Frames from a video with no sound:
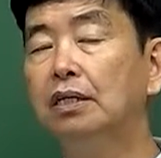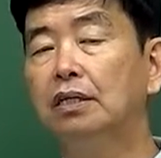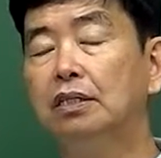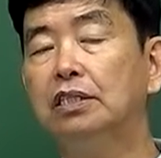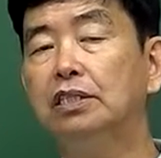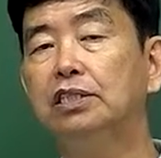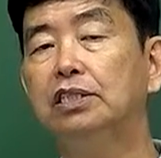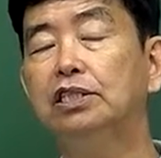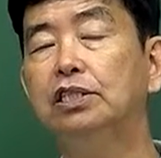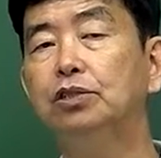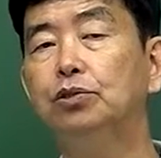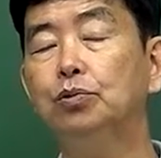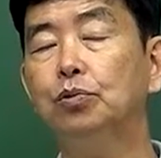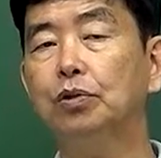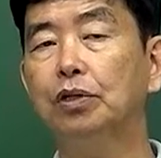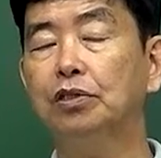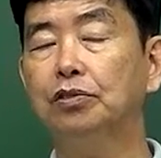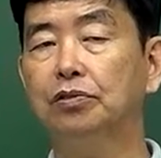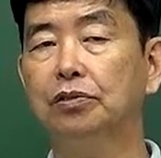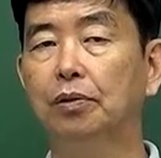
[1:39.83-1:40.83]
이 질소
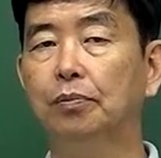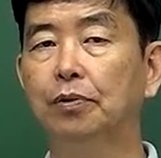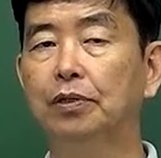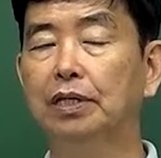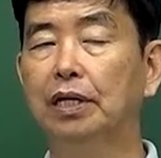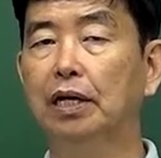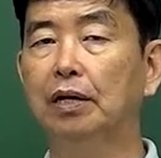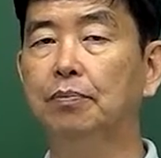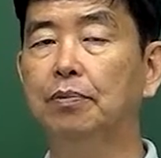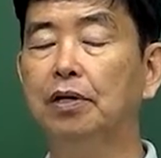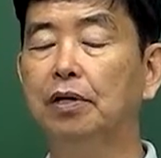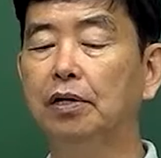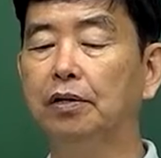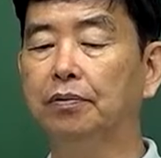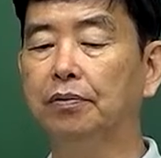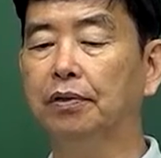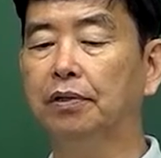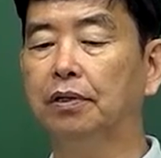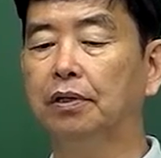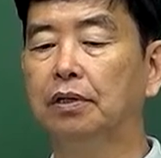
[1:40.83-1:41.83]
계수가
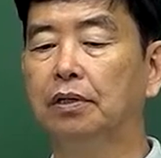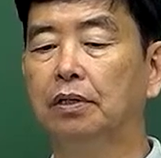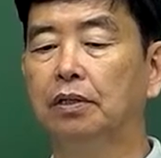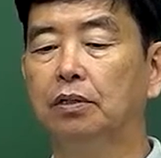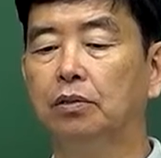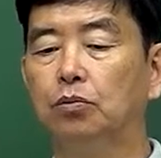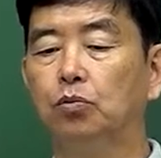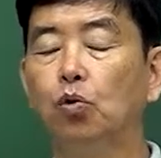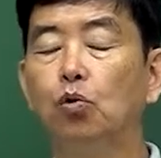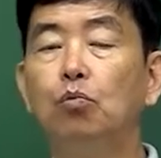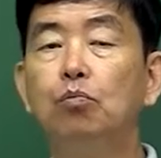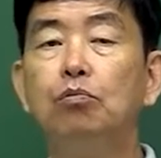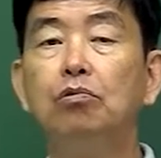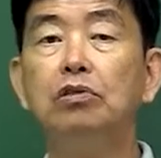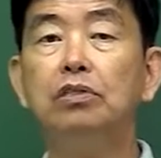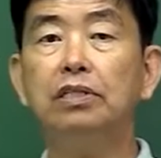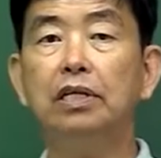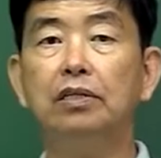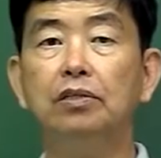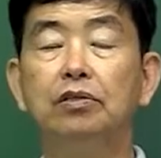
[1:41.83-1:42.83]
뭐냐면
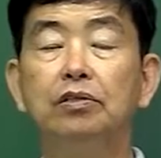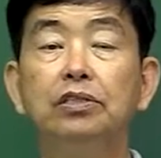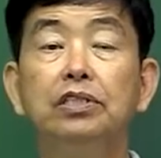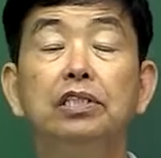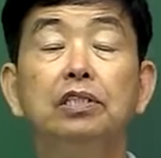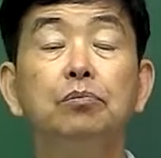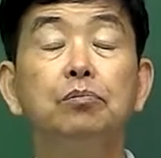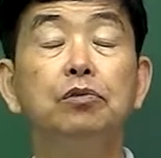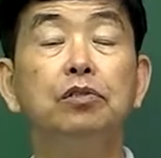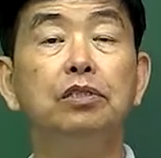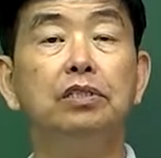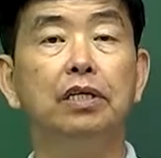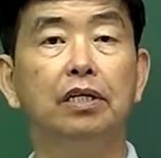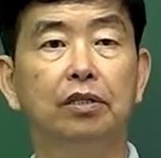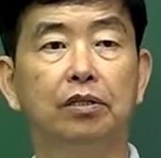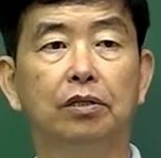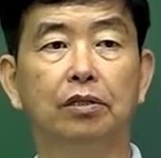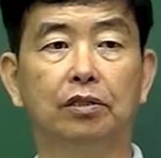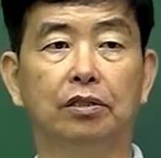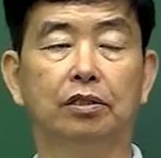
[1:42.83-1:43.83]
동물체든
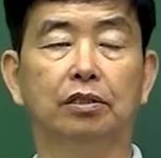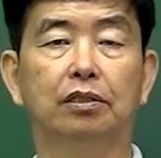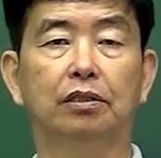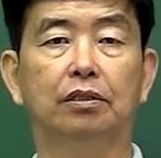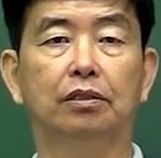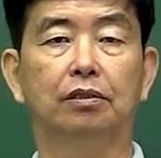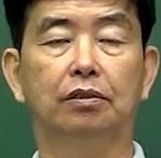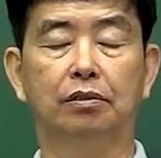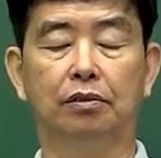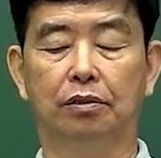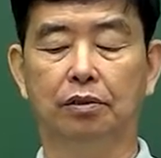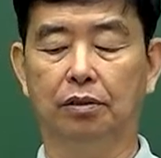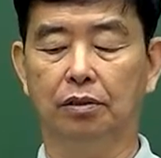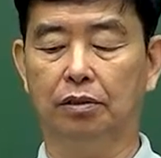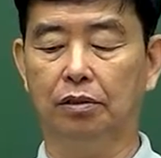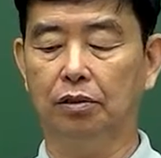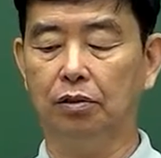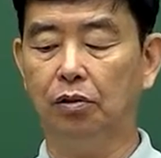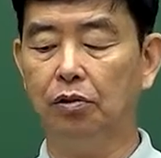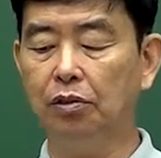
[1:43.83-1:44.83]
식물체든
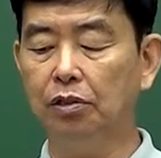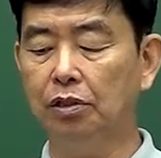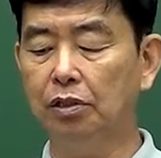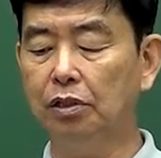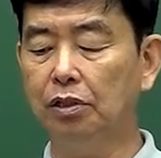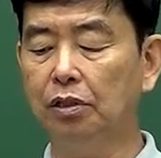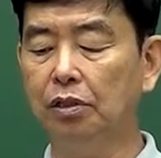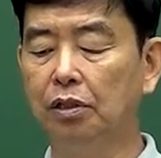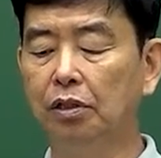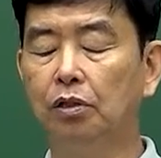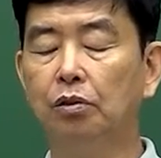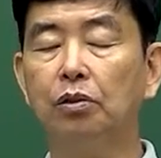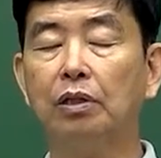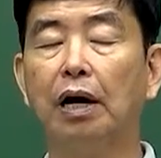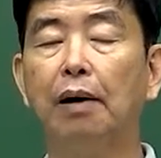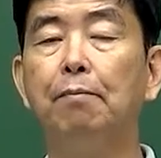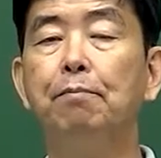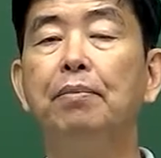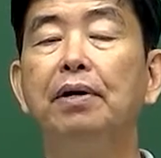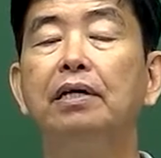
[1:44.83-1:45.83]
그
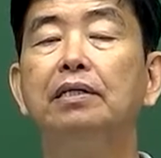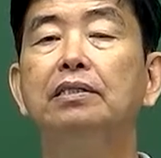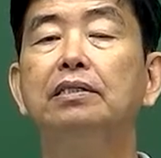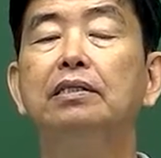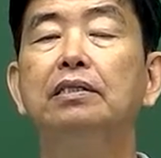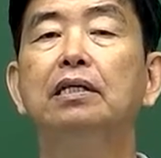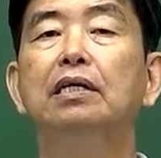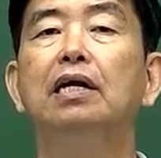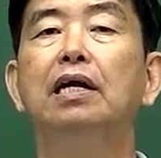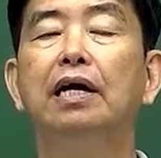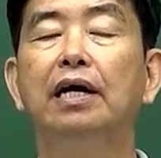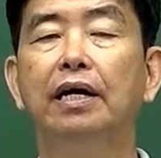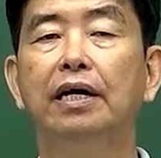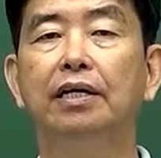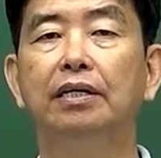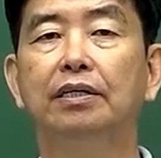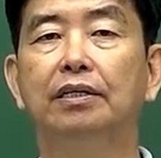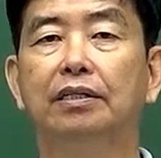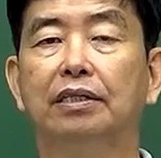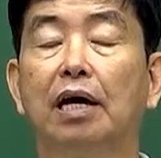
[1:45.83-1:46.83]
단백질
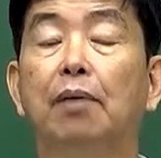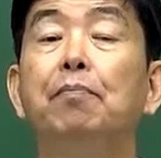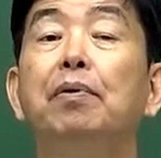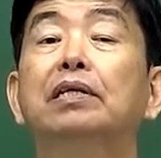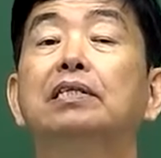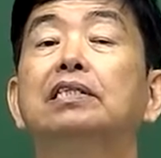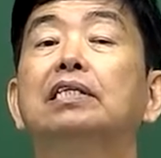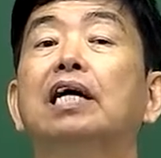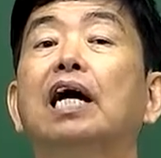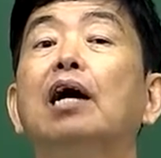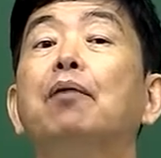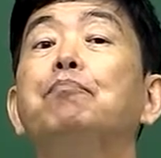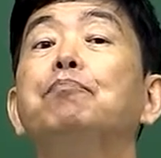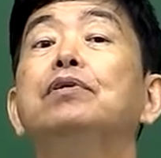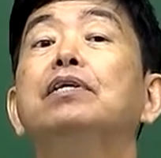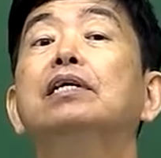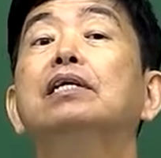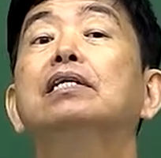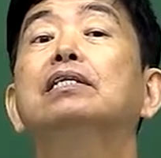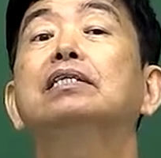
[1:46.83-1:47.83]
내에는, 단백질
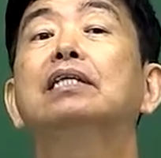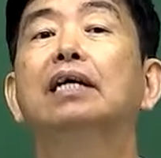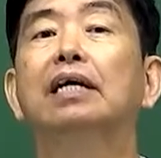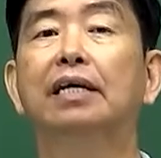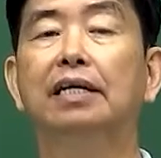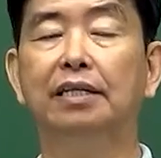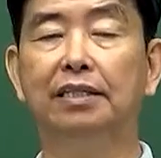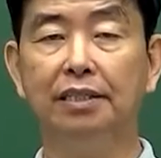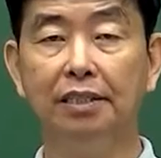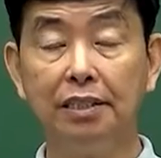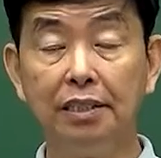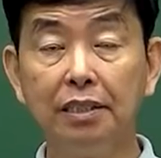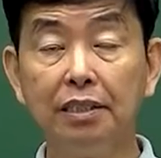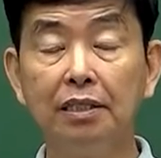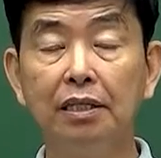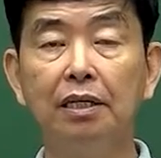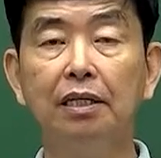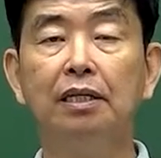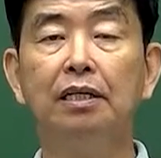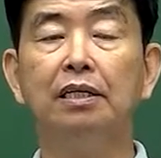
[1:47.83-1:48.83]
함량
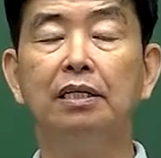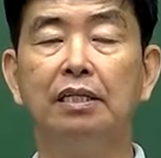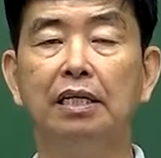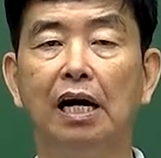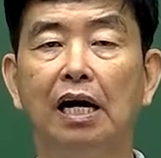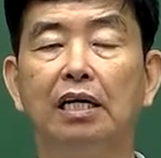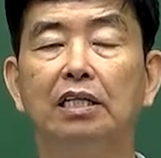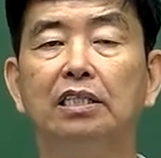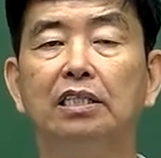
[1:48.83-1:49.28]
내에는 약